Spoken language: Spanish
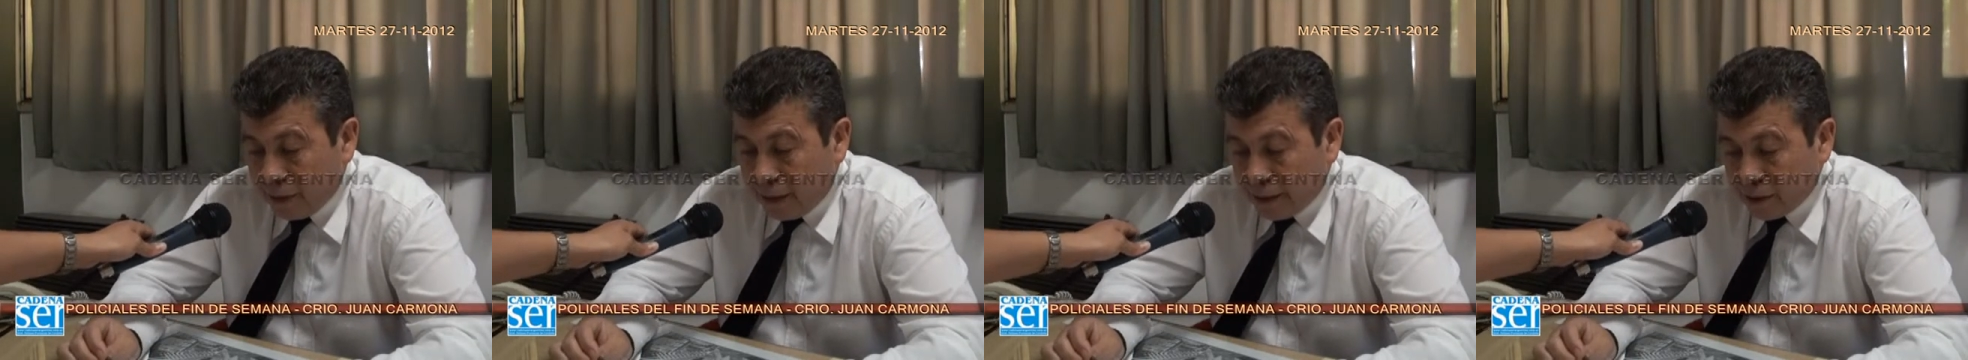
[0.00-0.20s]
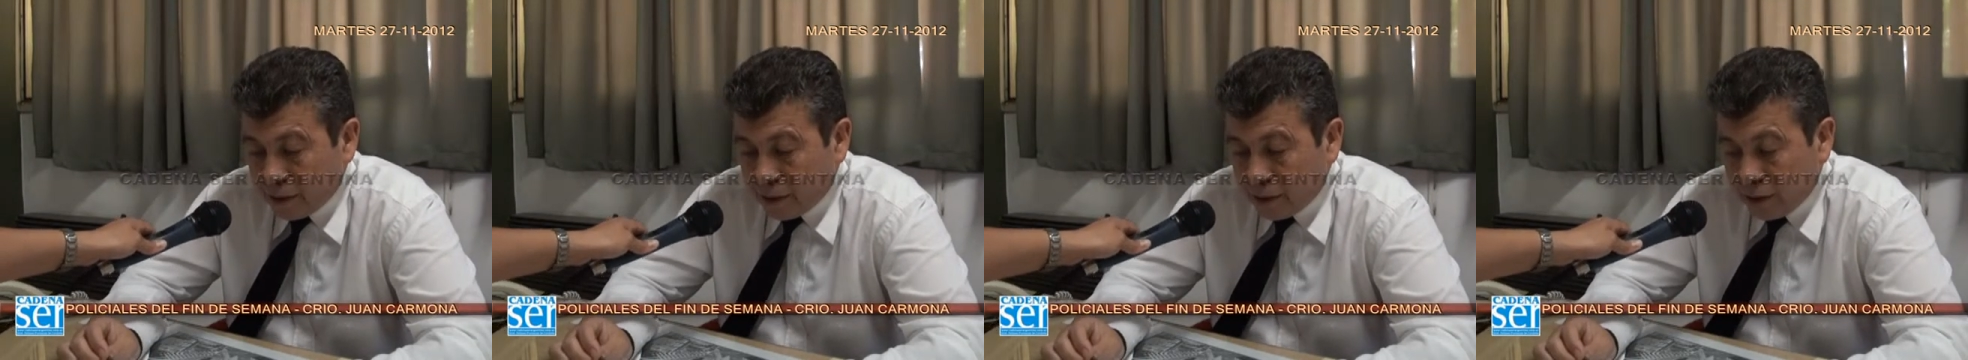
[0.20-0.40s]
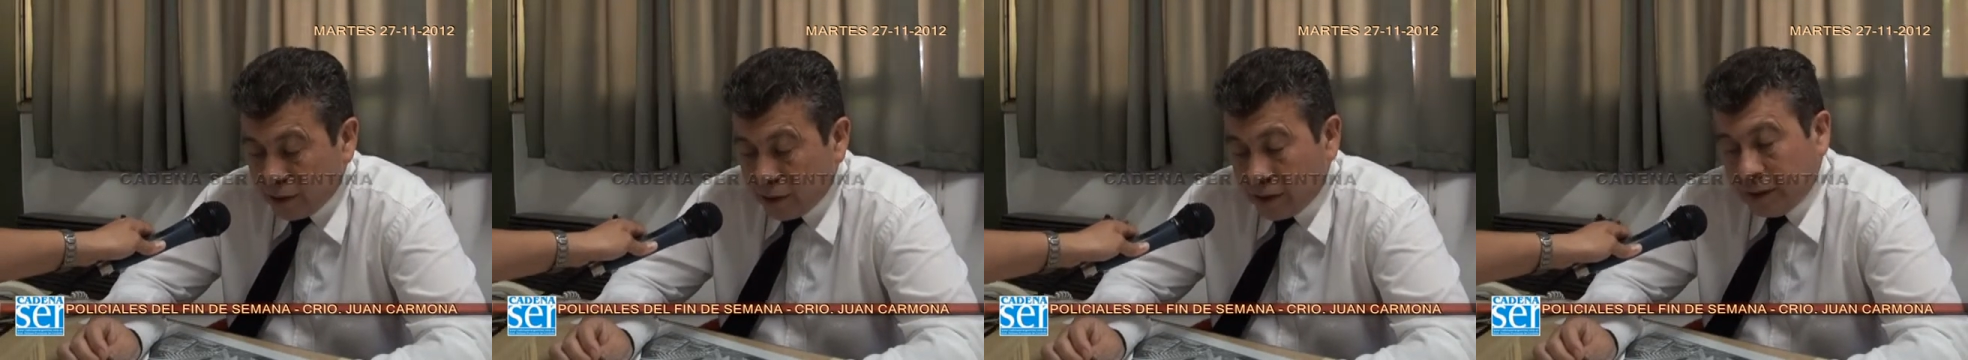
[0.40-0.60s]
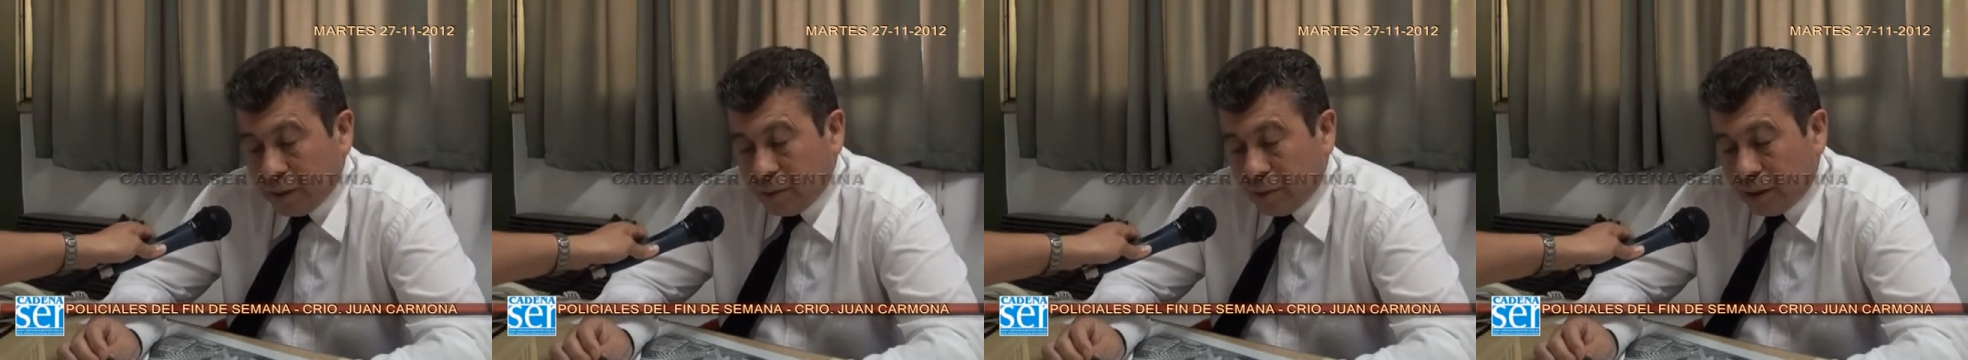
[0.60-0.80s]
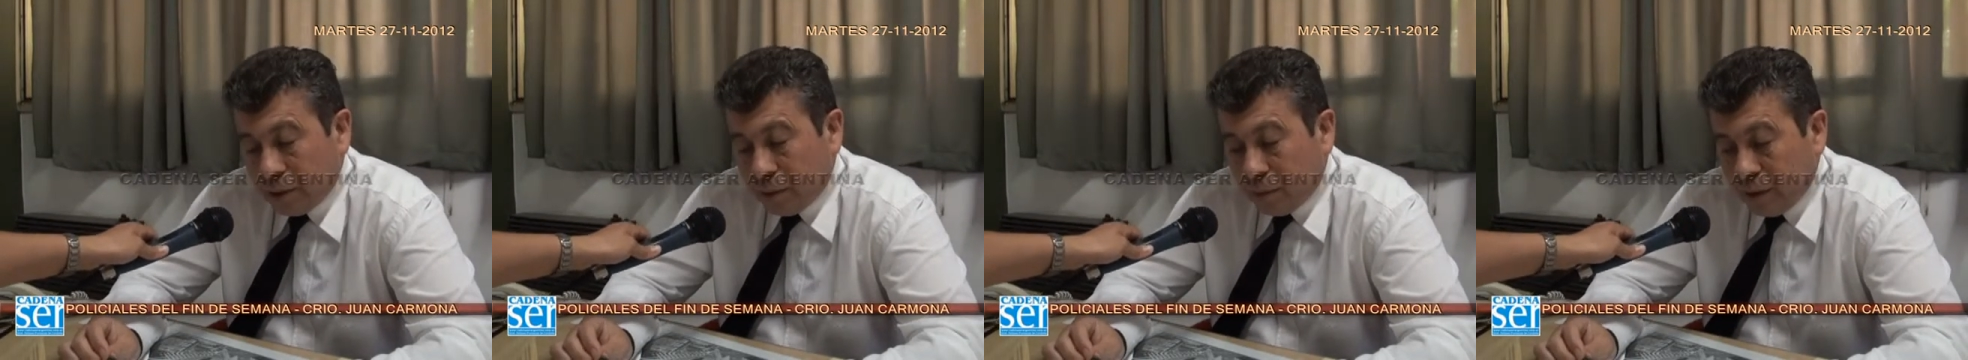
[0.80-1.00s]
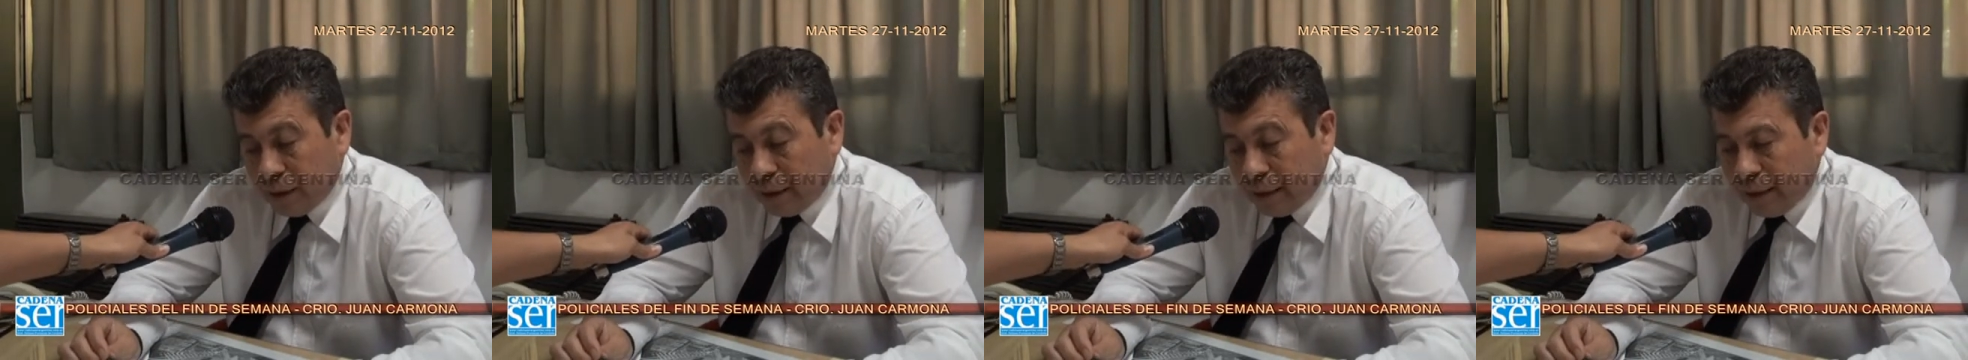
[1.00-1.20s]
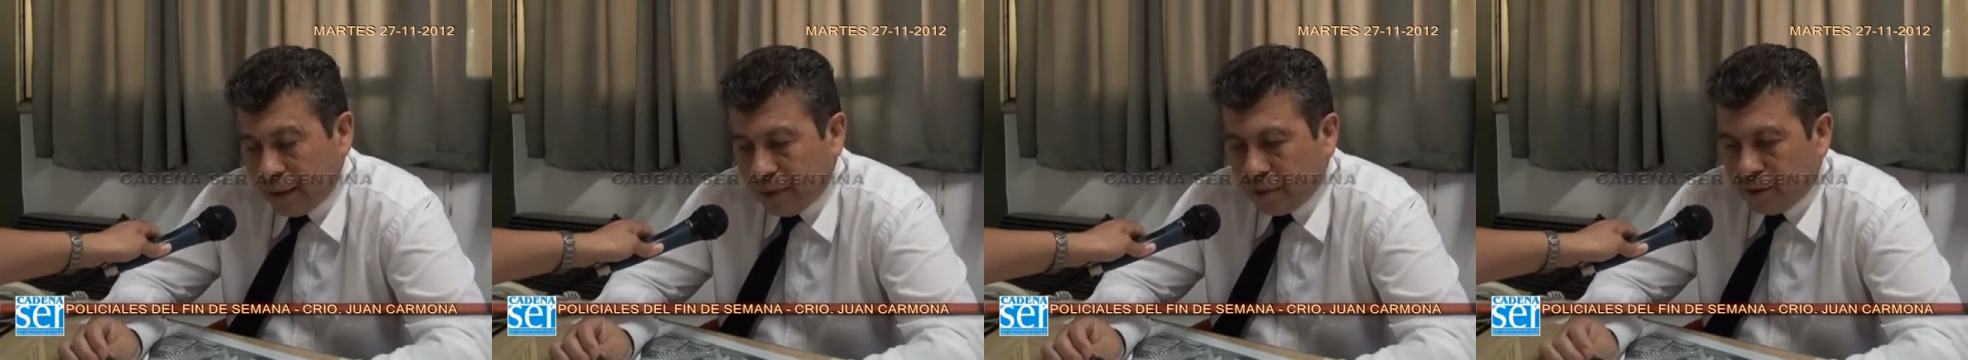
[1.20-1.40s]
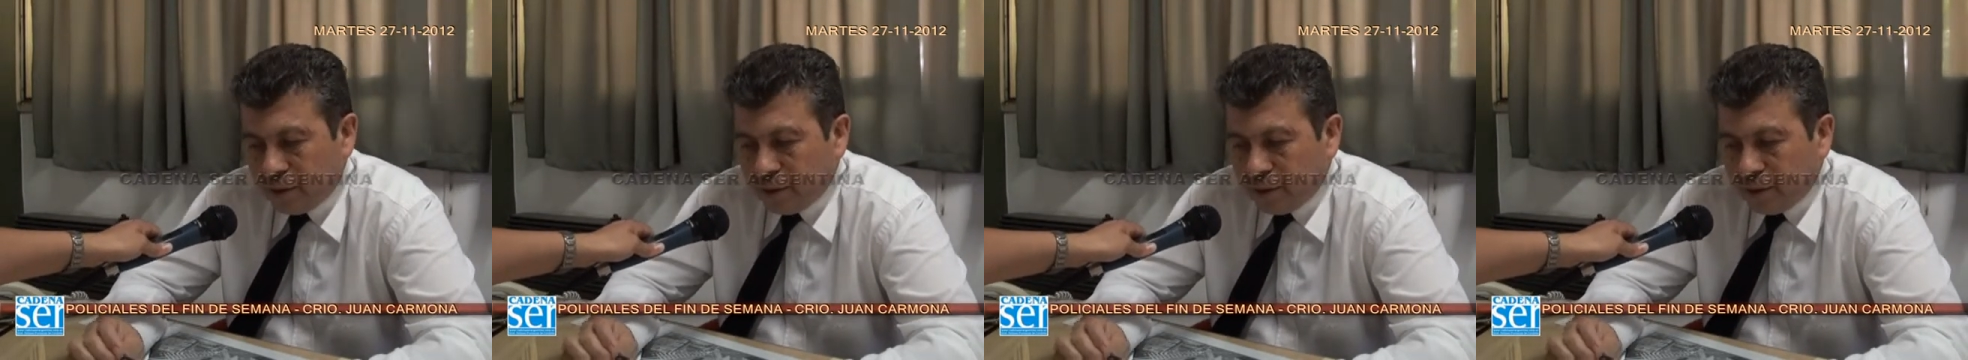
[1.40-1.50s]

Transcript: el error que nos equivocamos de calle,